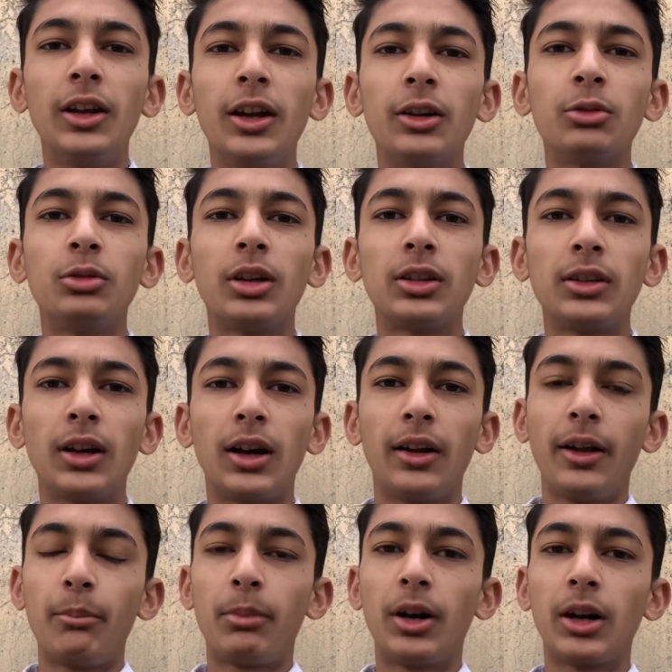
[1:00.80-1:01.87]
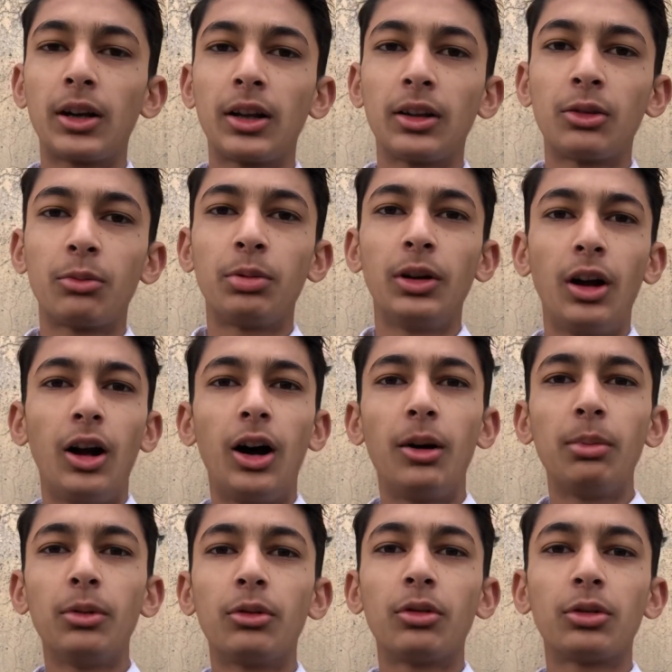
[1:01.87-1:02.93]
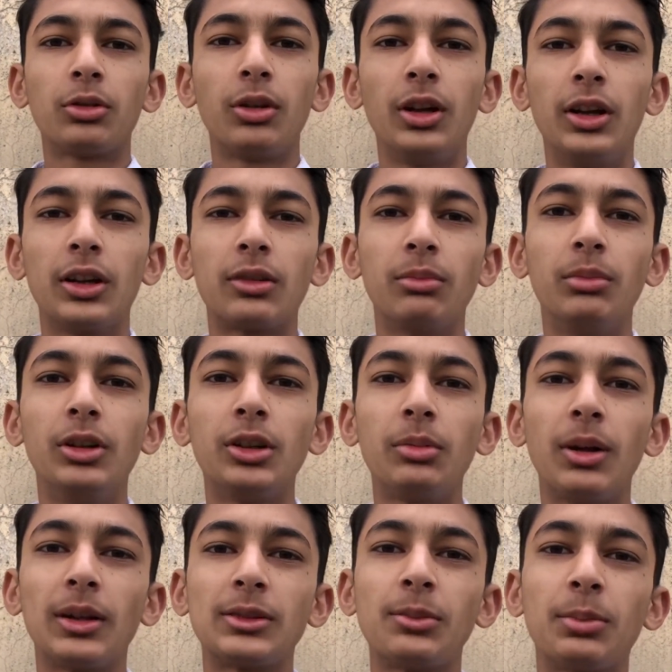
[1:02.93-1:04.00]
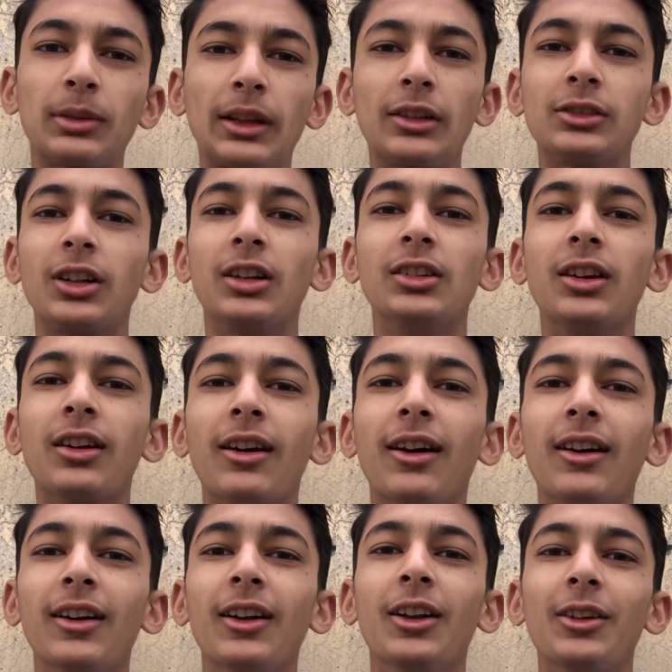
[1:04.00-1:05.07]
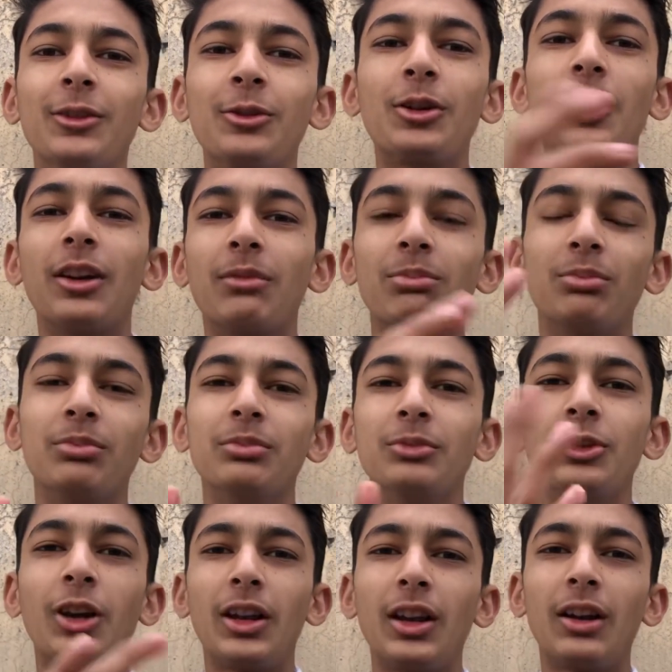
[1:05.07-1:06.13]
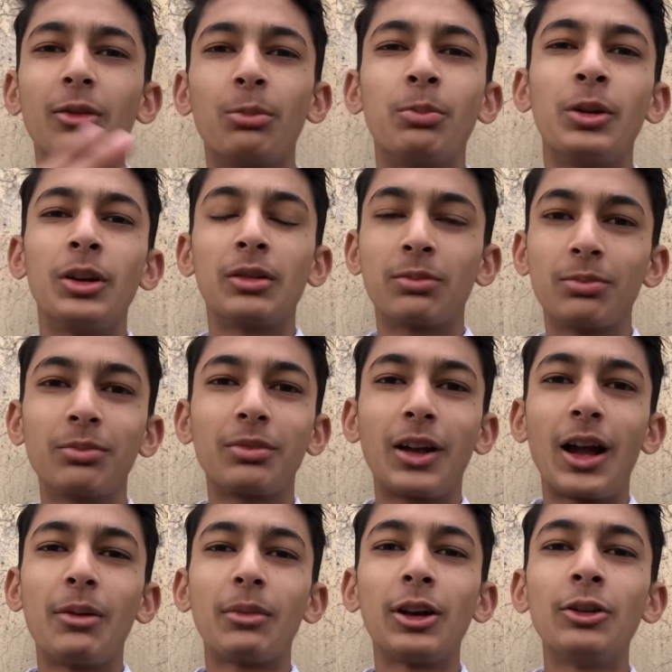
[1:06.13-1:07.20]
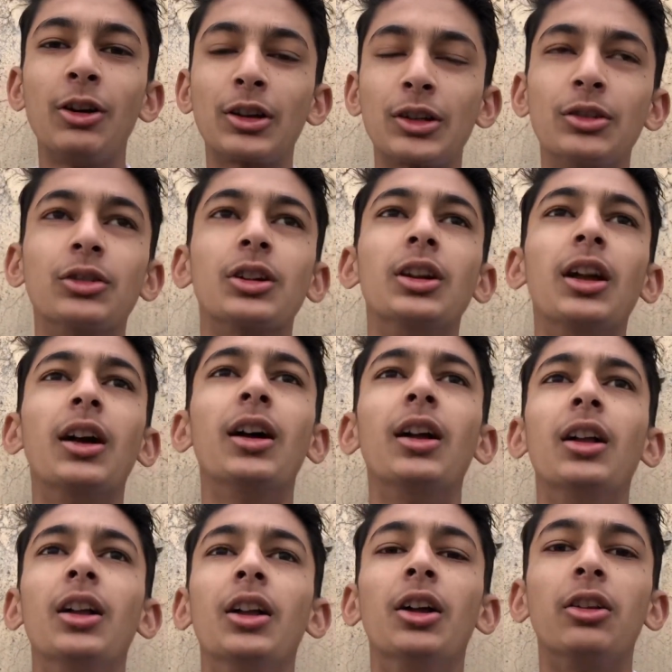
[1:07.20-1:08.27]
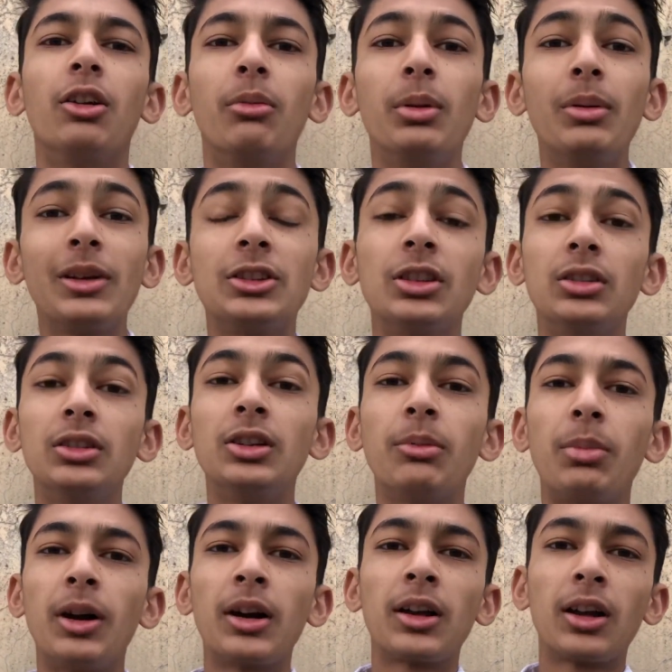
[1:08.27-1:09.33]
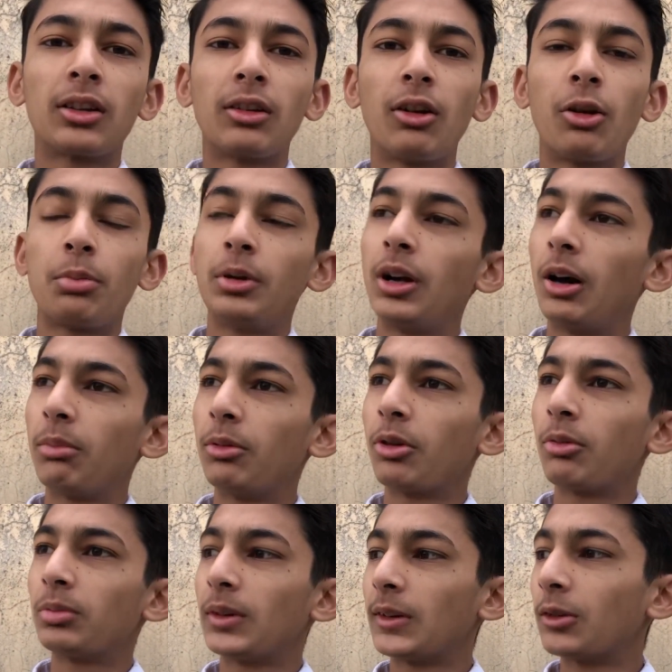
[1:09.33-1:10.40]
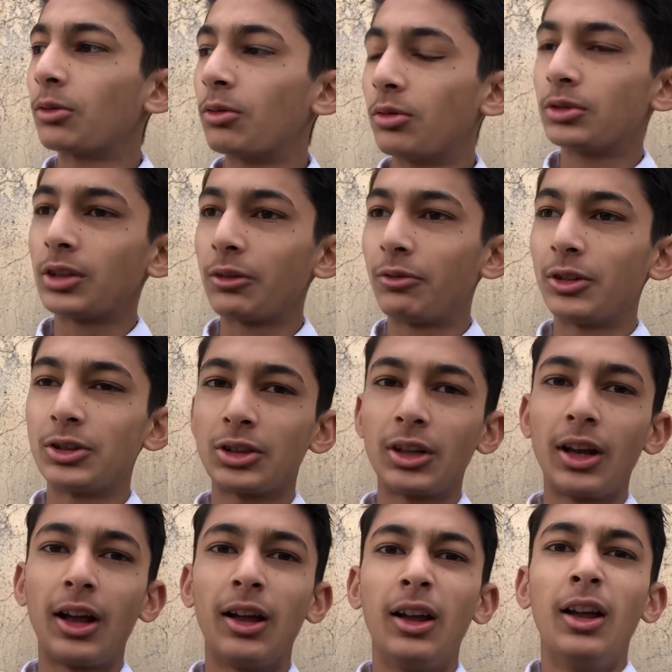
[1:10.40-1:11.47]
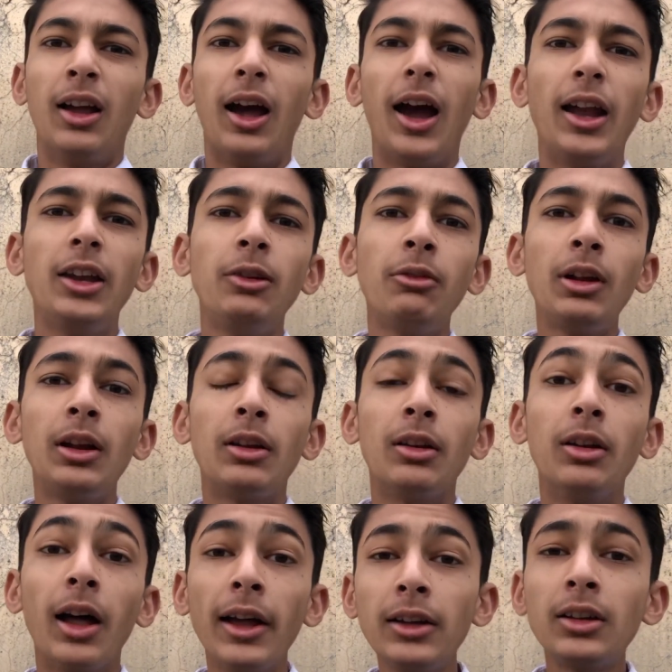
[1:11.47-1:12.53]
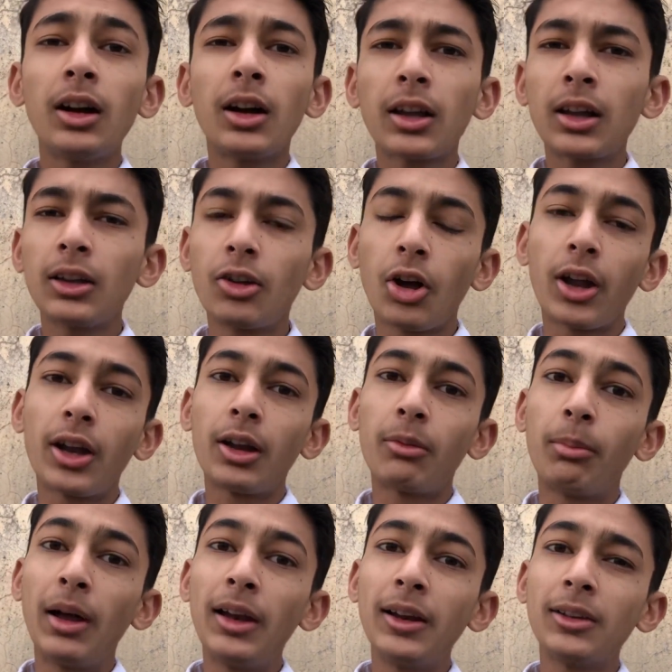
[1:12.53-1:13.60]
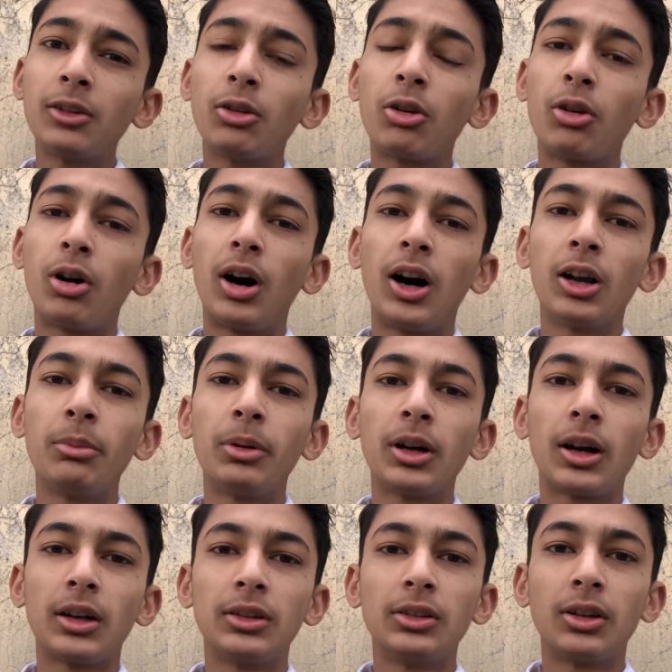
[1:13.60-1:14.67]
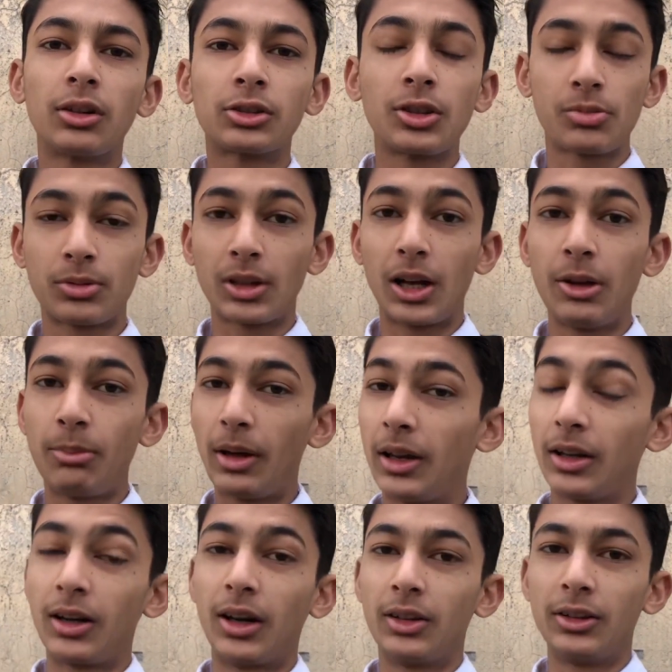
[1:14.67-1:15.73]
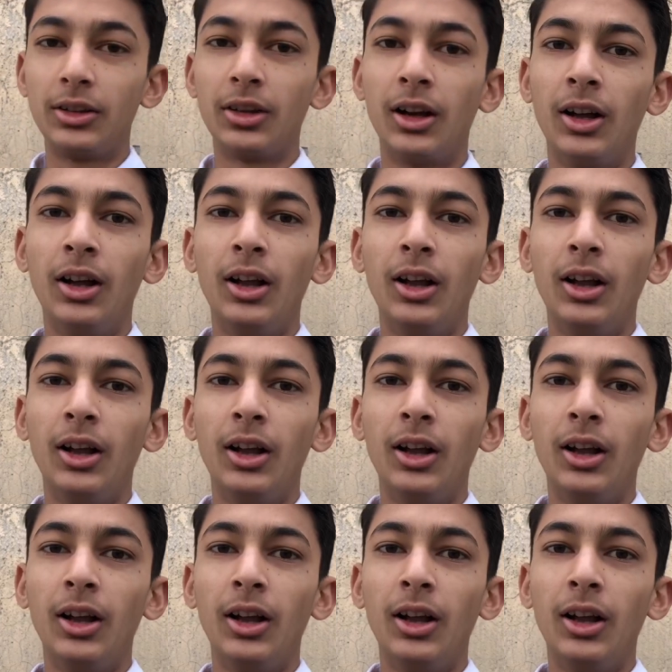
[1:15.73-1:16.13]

लेट उधर से आना है पार्क के तो फिर आप लोगों को तो एक मिनट में ऐसे पता चल जाएगा क्योंकि जो है ना फिर कैमरा जो आके ऑन करना है तो अभी मैं जल्दी से पार के आता हूँ और फिर आप लोगों को बताता हूँ कौन सा फंक्शन है एनी वे लाइक करके जो है ना बेल आइकन को ऑल पे कर दीजिए और सब्सक्राइब पहले कर दीजिए